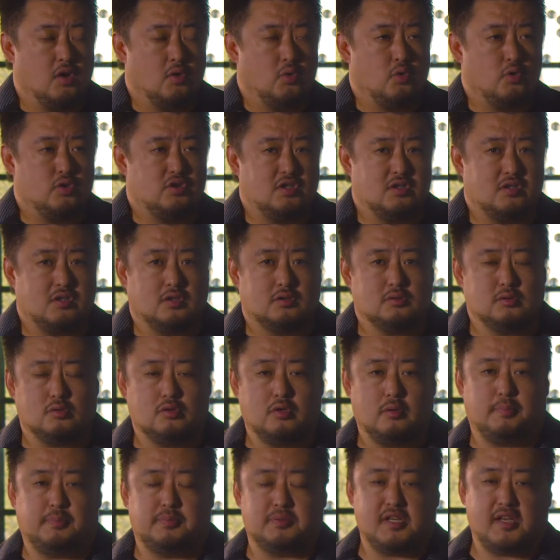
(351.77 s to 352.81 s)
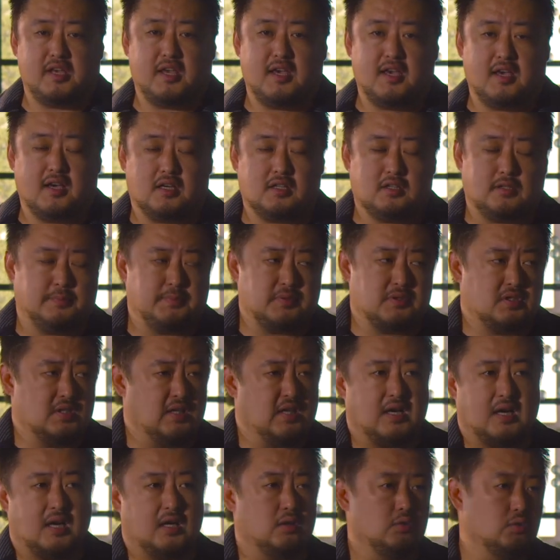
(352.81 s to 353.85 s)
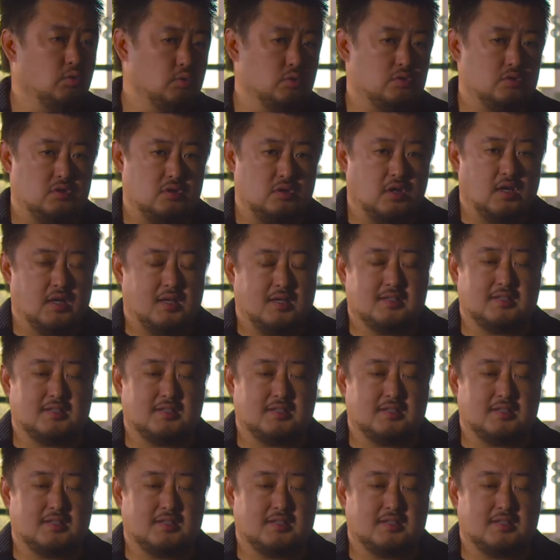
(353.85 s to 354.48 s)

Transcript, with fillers: уйти на другой проект, психануть,